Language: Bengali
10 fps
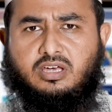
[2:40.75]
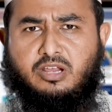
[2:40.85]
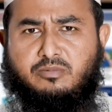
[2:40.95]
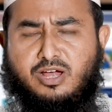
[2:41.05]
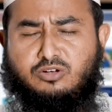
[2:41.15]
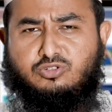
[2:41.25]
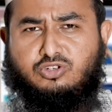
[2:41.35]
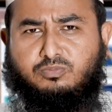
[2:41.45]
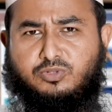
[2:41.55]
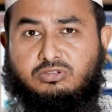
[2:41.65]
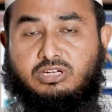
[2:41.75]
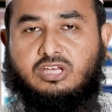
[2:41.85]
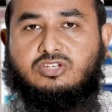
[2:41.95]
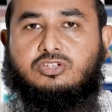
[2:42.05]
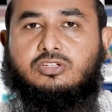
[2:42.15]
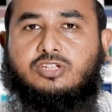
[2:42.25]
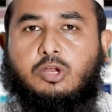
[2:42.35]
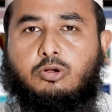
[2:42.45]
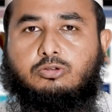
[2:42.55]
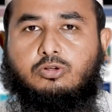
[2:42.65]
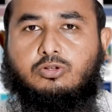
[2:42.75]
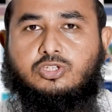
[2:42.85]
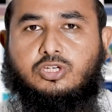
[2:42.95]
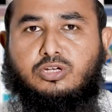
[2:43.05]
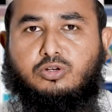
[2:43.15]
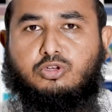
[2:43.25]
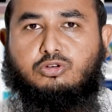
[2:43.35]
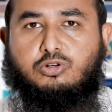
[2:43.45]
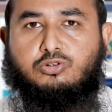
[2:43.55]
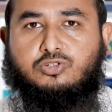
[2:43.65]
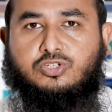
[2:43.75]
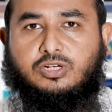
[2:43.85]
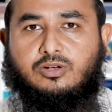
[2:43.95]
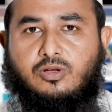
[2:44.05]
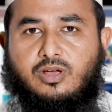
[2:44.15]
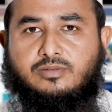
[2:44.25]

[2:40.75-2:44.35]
কেরবানুন শব্দ থেকে এসছে যার অর্থ হচ্ছে নৈকট্যশীল